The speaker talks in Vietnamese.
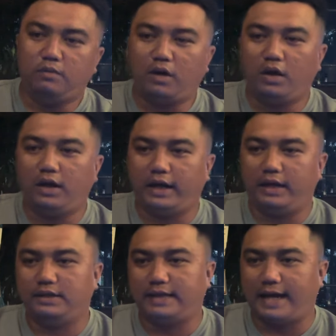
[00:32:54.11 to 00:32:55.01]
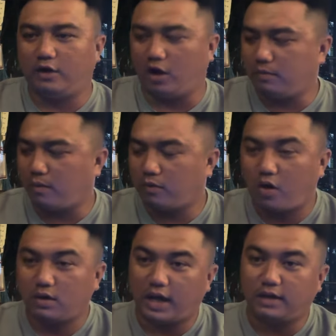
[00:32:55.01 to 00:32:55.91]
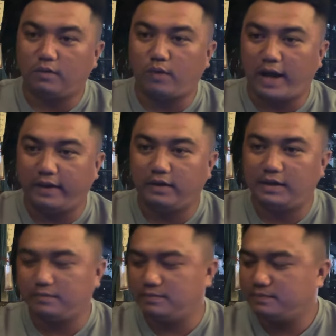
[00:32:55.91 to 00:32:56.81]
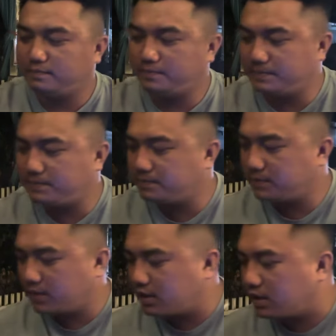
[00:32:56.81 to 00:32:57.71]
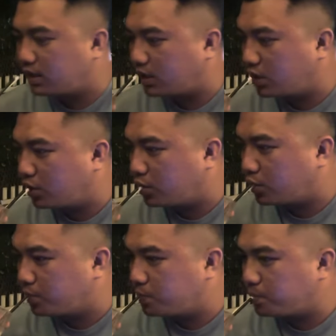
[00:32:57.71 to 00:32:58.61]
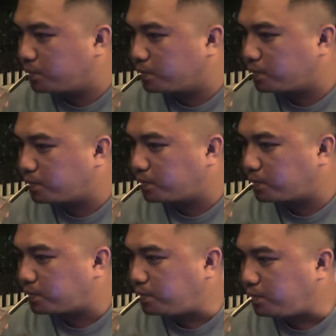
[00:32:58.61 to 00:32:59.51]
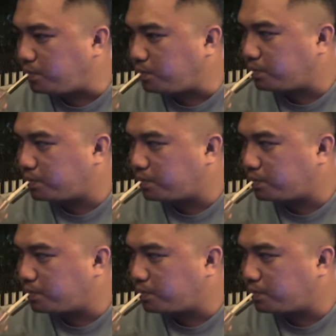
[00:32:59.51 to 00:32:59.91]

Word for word: lúc đó là cha nọ bồng con vợ khóc hoài lắm nghe không bây giờ khóc rồi đó nước ngoài khóc trước rồi